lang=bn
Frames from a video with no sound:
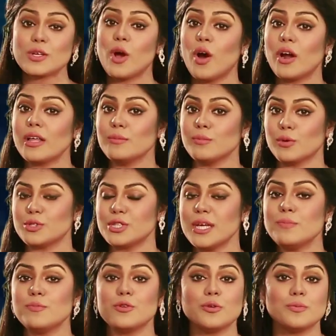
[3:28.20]
ঘরে
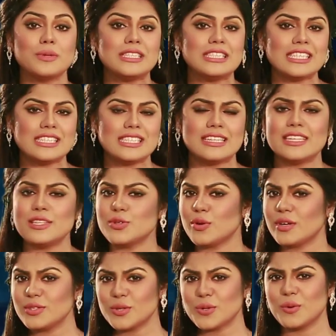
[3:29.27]
বসেই পুরো বিশ্বের সাথে
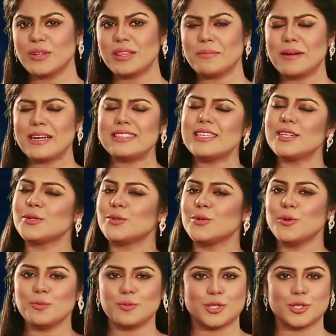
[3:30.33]
যোগাযোগ করতে পারছি খুব